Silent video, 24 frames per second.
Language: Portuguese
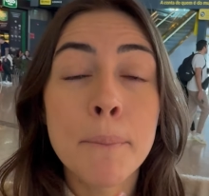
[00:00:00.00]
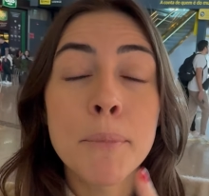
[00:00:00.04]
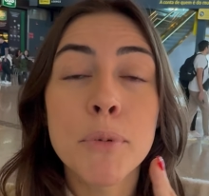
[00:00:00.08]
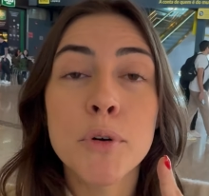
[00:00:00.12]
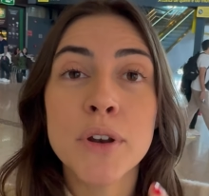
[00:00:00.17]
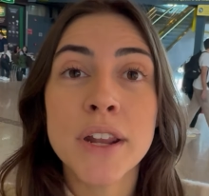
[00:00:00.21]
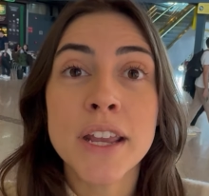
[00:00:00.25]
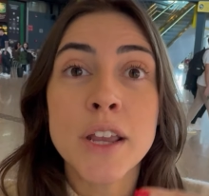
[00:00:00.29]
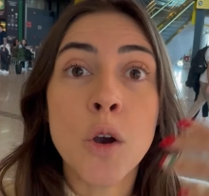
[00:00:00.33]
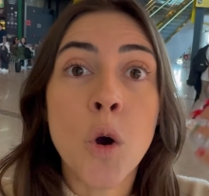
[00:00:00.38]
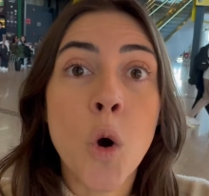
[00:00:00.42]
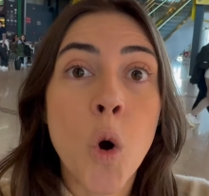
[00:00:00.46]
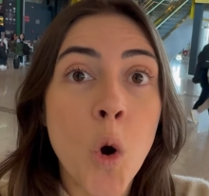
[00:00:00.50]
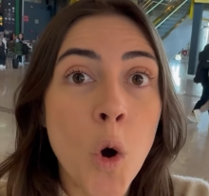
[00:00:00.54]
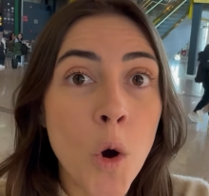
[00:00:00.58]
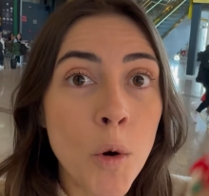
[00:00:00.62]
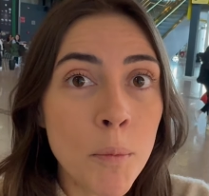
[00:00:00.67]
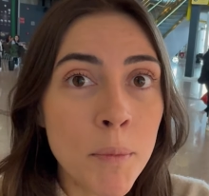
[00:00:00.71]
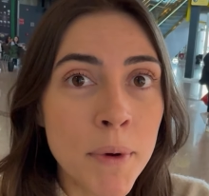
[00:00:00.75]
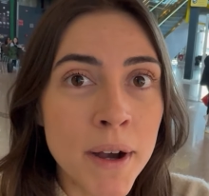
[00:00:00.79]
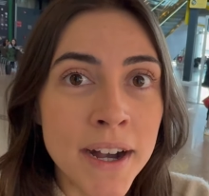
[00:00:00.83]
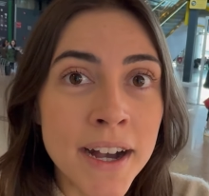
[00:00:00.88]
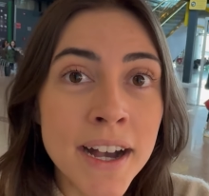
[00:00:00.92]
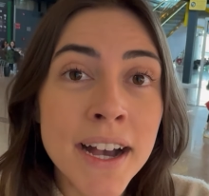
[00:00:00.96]
Porém,
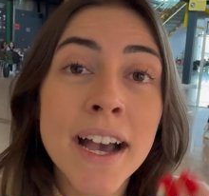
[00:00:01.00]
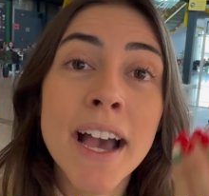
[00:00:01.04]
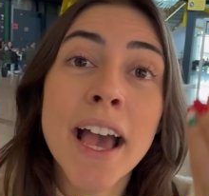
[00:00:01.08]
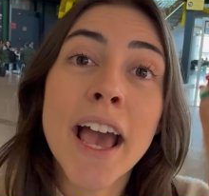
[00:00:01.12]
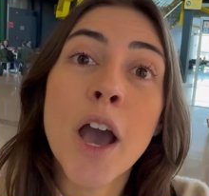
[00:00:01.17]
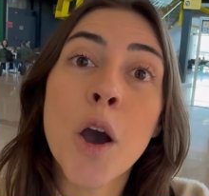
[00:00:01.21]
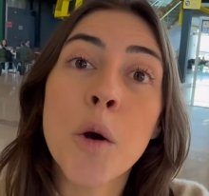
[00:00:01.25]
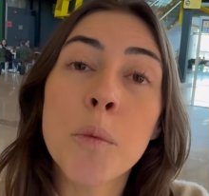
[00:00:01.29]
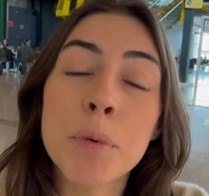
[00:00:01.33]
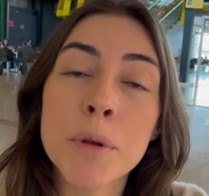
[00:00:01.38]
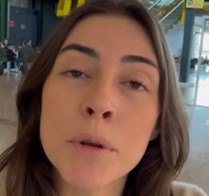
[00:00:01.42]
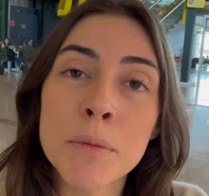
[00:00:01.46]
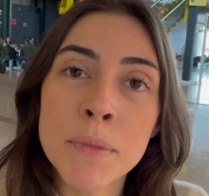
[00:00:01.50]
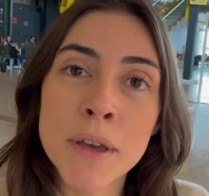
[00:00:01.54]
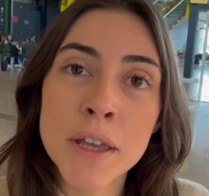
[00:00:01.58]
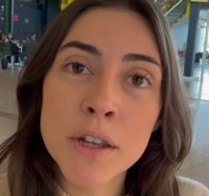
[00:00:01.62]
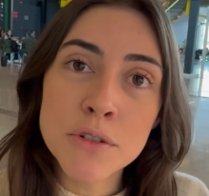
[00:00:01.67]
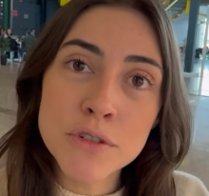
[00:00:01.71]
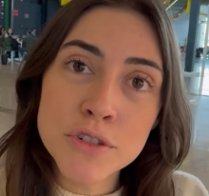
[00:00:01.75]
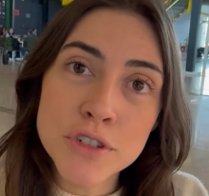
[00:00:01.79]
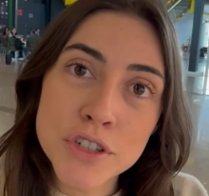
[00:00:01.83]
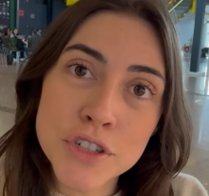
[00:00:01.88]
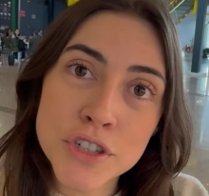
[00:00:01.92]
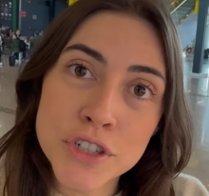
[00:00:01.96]
Roma é o
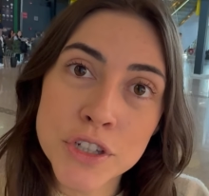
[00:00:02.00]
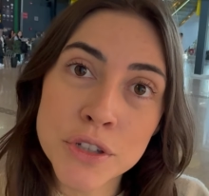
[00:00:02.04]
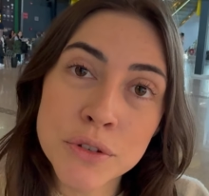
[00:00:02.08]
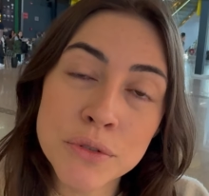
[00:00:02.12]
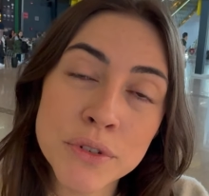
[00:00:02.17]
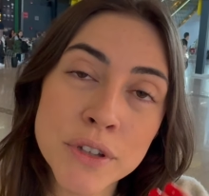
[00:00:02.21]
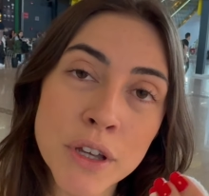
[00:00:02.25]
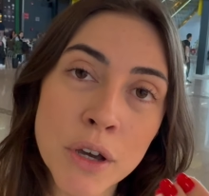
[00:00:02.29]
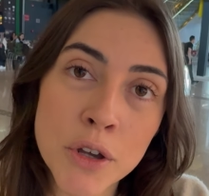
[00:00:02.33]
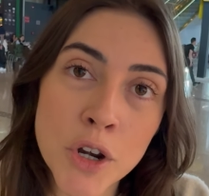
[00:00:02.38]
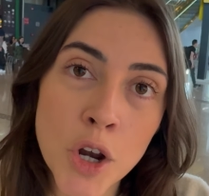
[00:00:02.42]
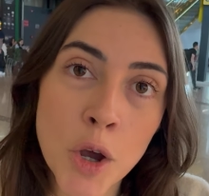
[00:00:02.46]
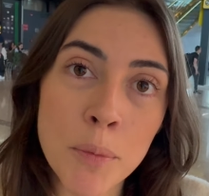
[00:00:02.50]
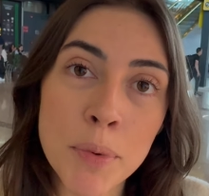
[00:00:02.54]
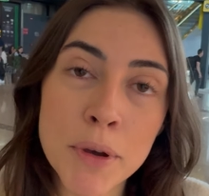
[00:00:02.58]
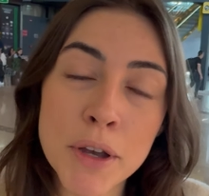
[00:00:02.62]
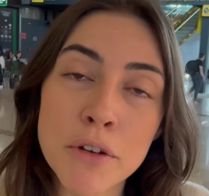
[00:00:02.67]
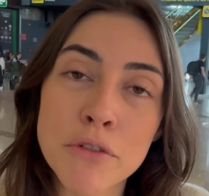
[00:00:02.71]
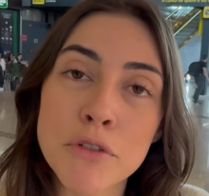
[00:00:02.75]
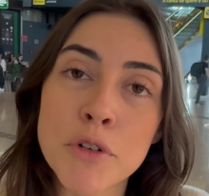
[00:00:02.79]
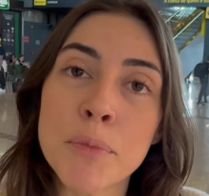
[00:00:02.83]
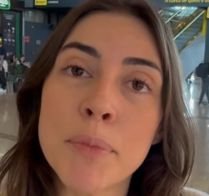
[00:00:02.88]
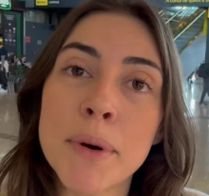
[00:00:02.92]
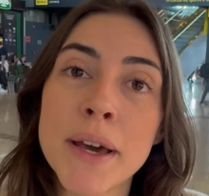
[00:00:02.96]
primeiro destino da Europa que
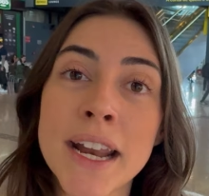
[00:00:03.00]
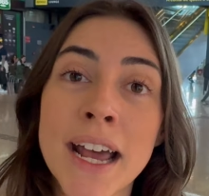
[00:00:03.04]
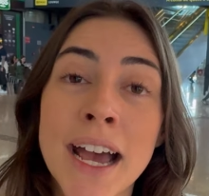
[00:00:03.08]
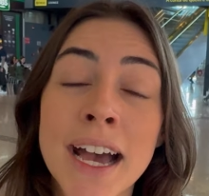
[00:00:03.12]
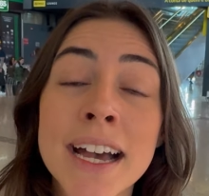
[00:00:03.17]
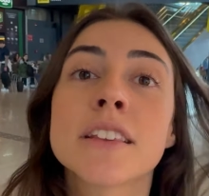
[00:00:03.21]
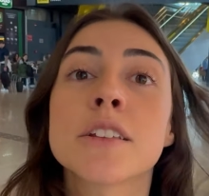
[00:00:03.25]
eu vou parar.